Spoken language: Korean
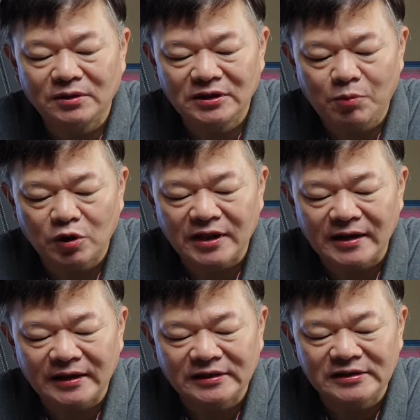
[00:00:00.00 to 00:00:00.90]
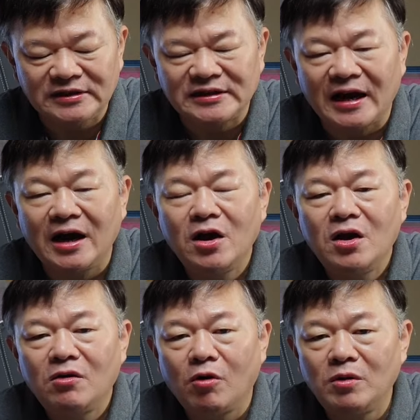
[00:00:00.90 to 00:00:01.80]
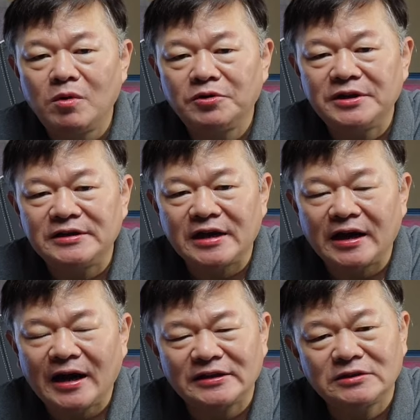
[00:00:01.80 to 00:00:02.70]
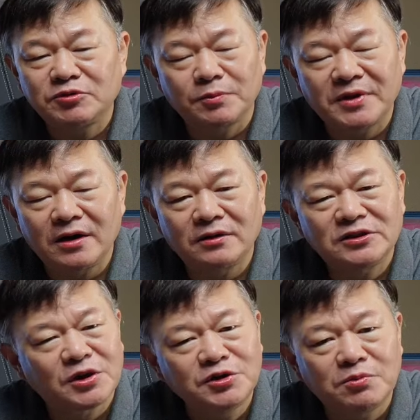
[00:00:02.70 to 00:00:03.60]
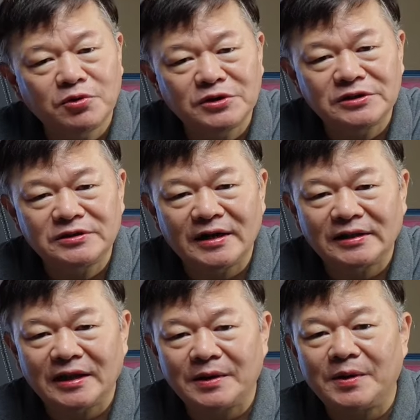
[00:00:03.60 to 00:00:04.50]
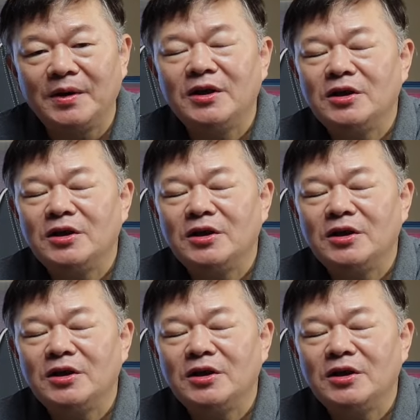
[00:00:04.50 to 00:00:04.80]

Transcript: 이 폭탄 같은 이자 월봉리 이자가 가장 무섭다는 걸 전혀 모르시는 것 같아요